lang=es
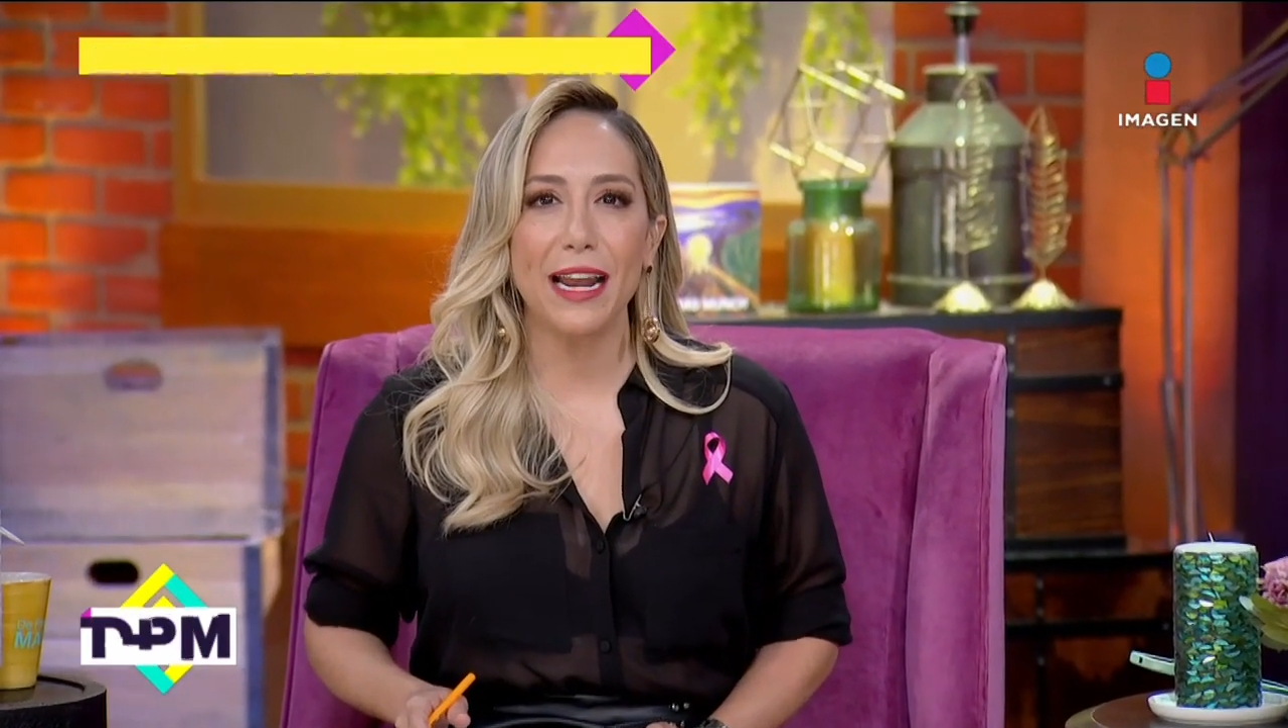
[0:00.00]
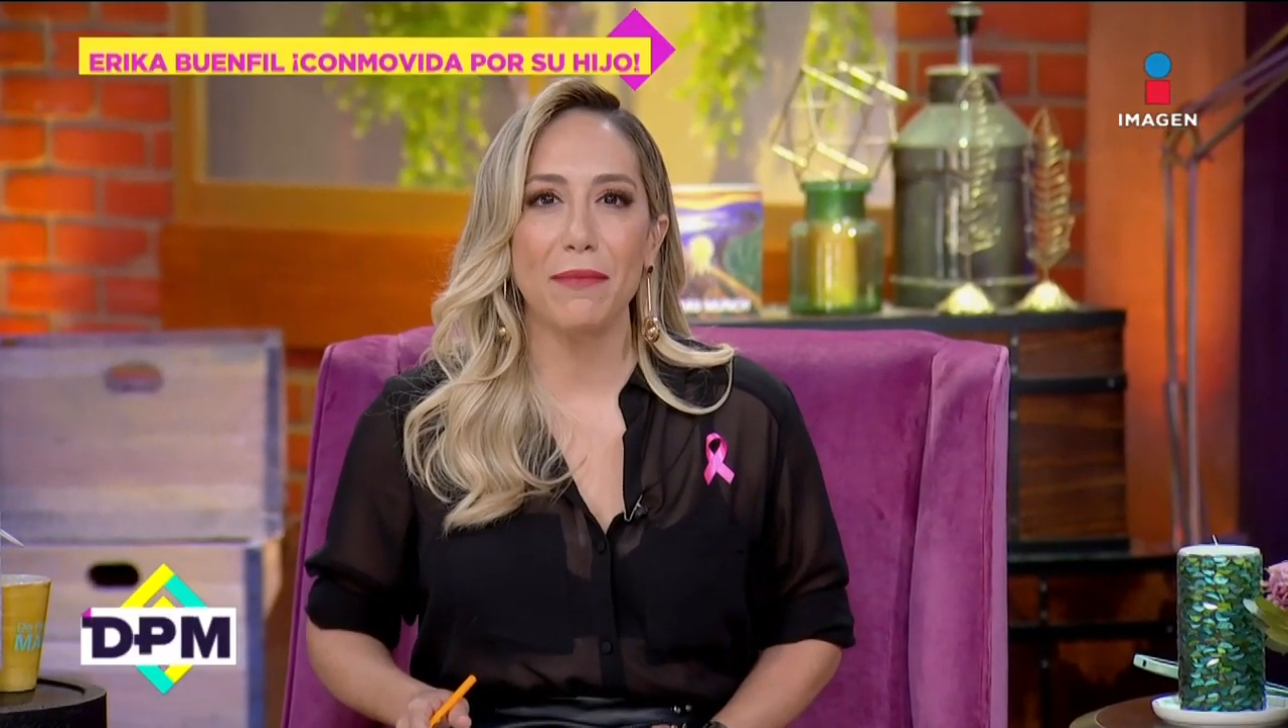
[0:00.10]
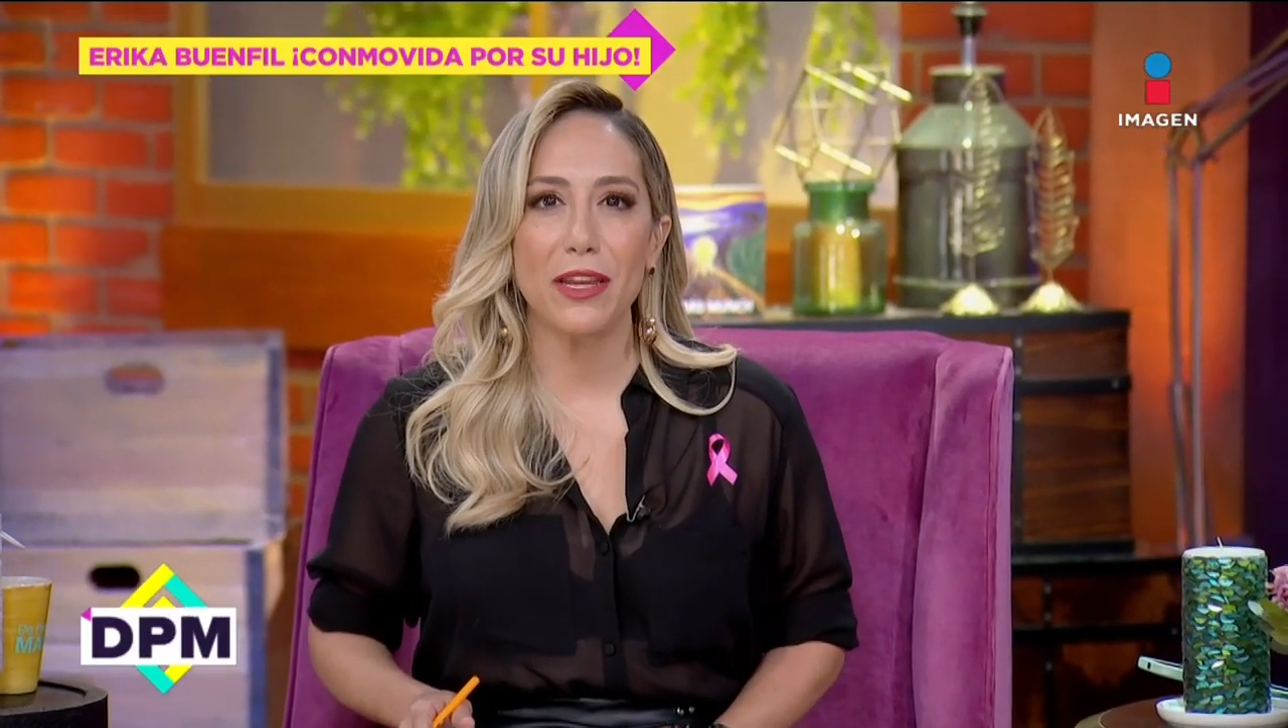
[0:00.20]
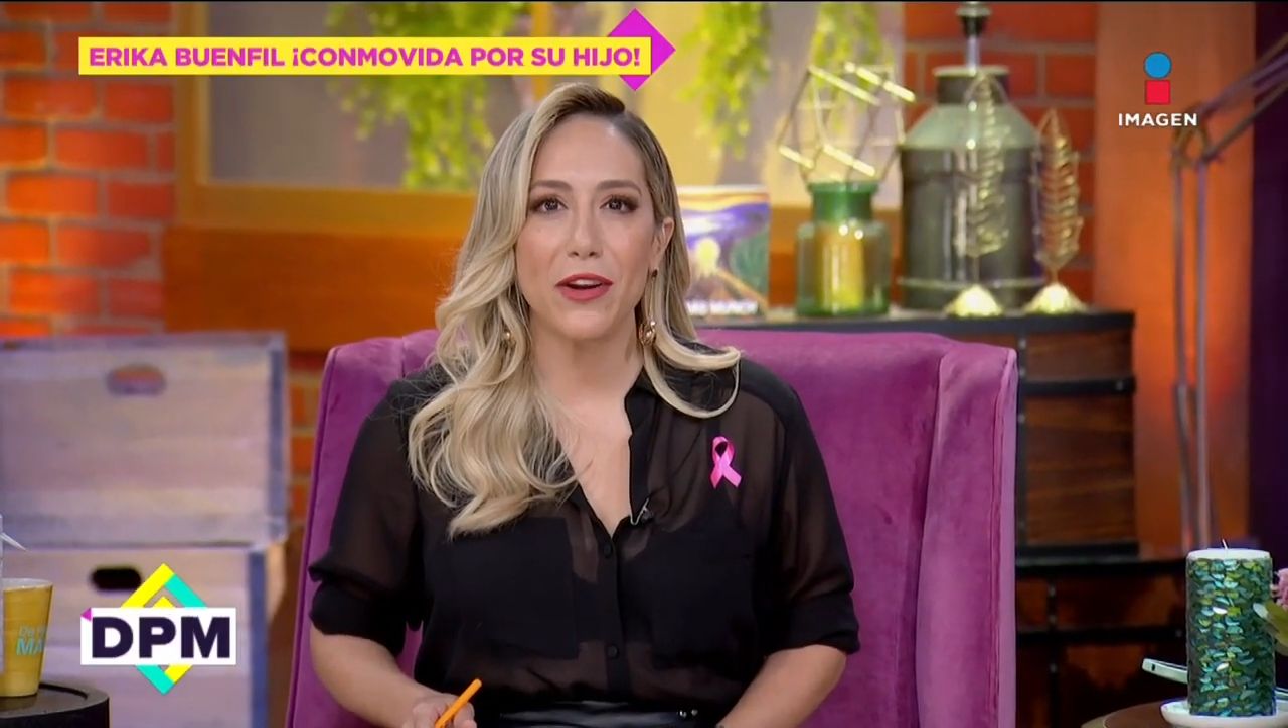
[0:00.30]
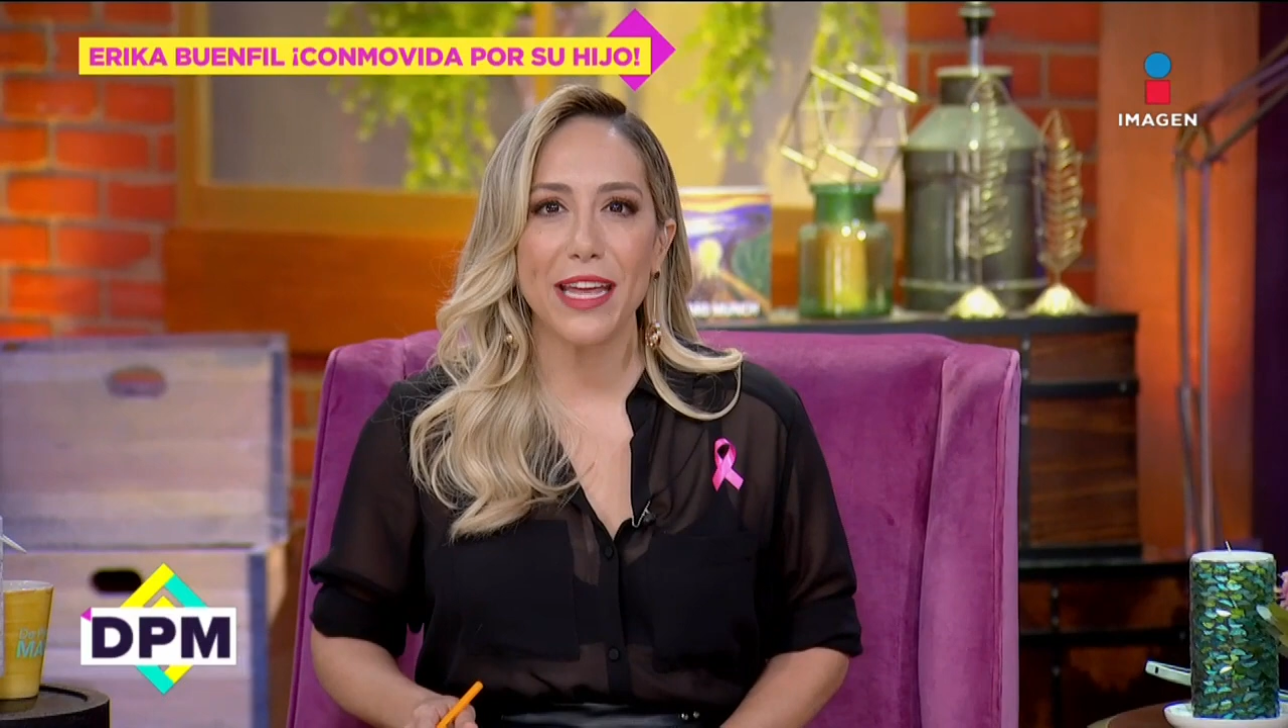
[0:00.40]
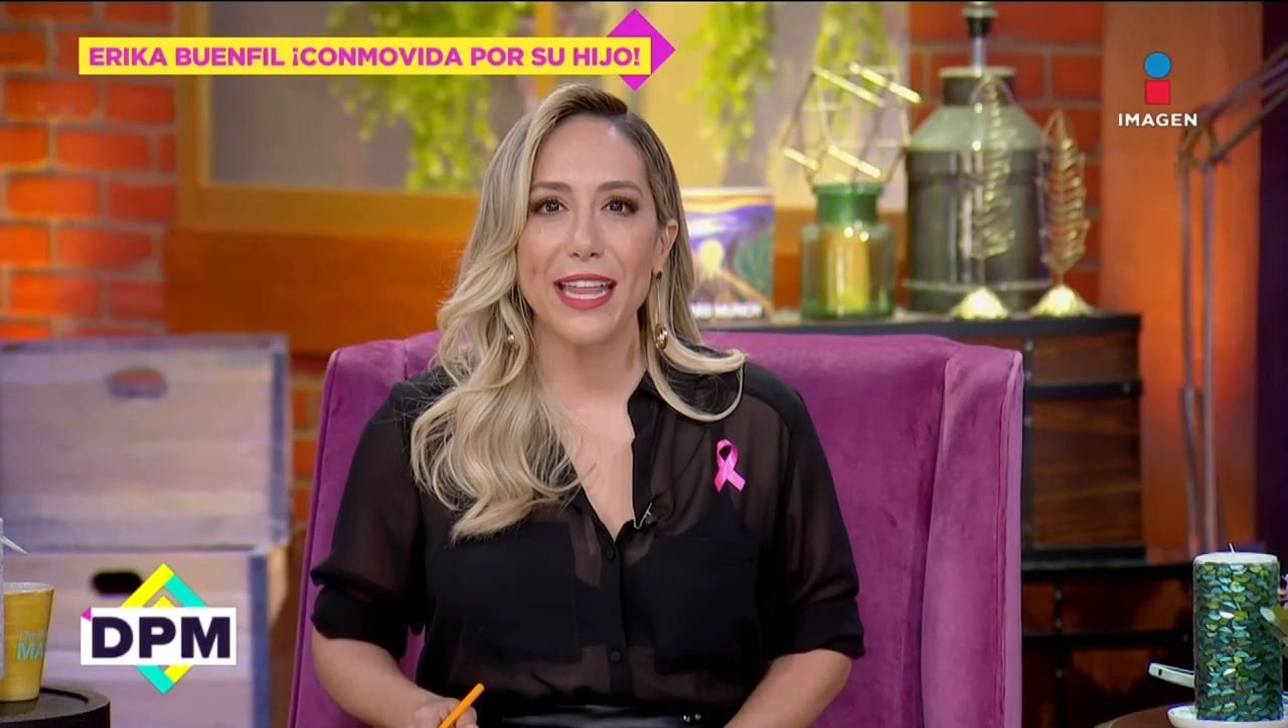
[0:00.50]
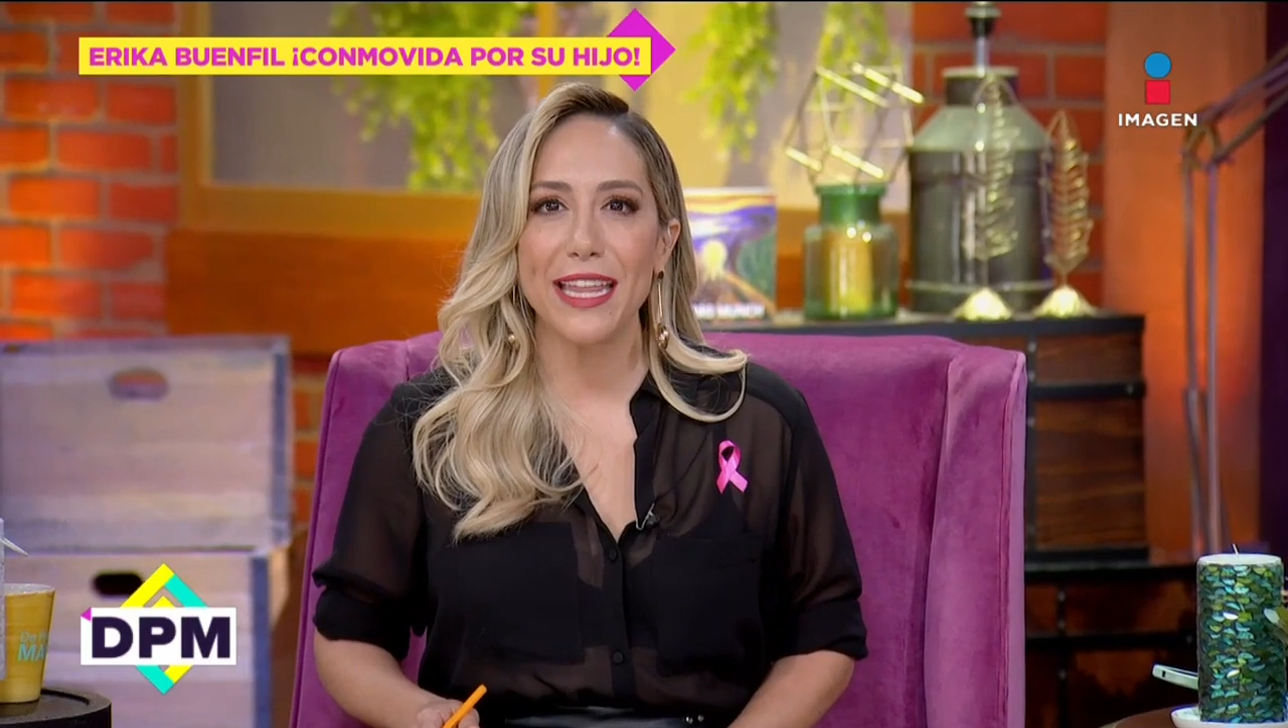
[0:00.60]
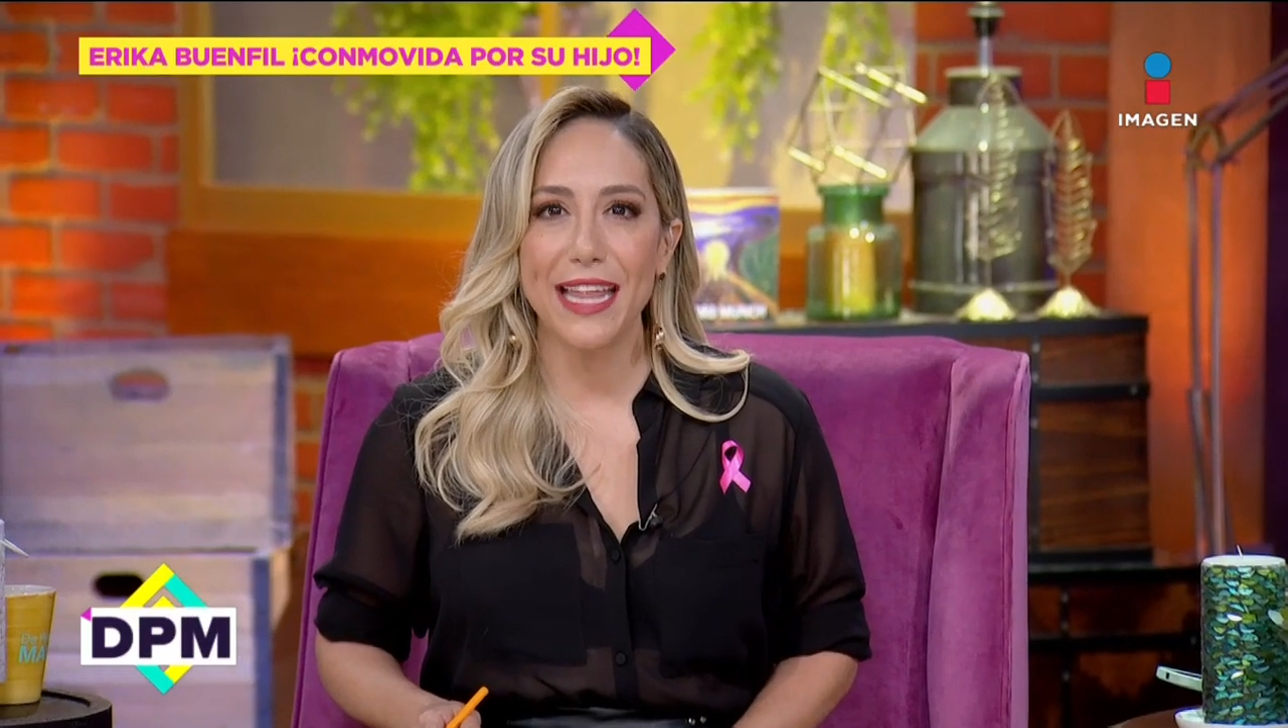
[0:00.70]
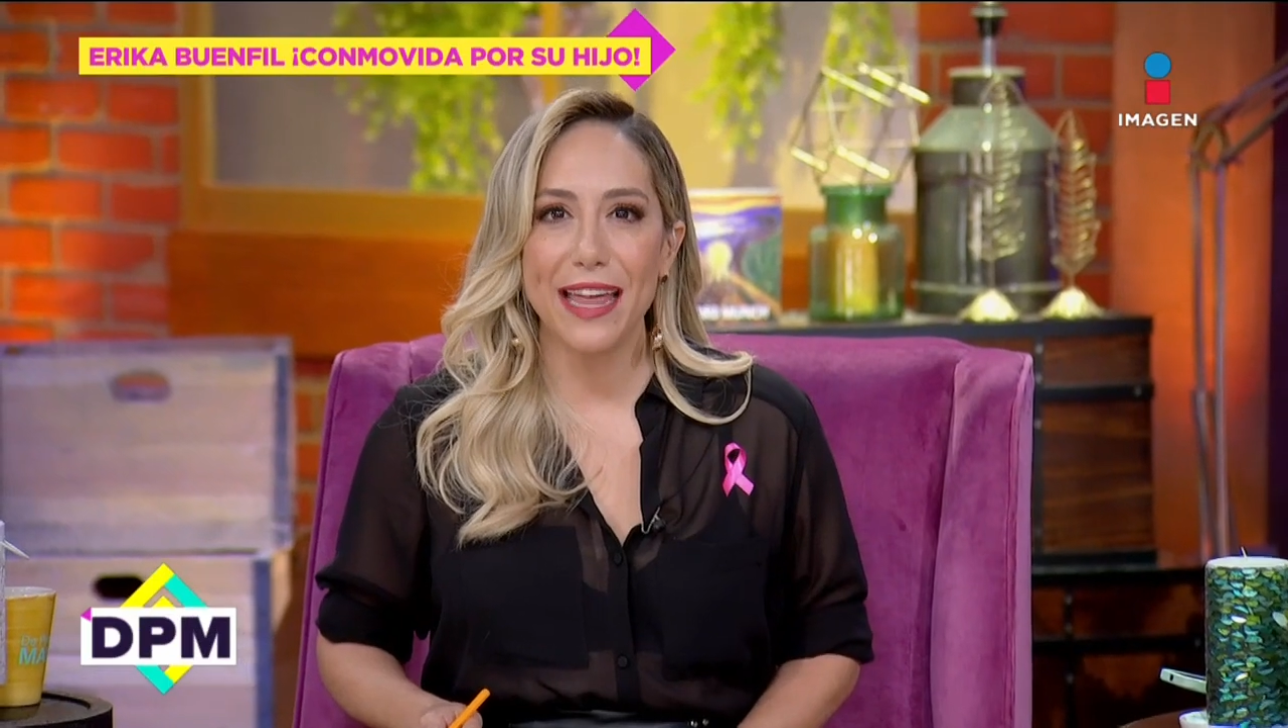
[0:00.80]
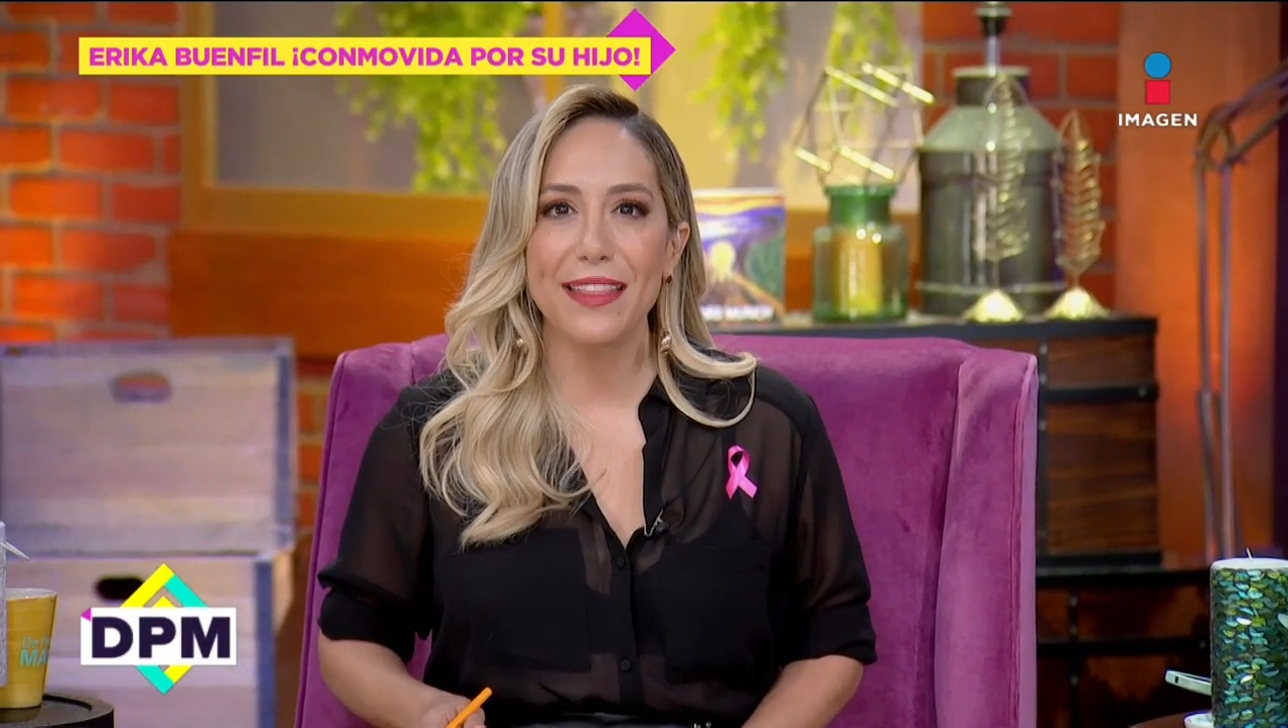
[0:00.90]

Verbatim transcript: la mayoría de edad,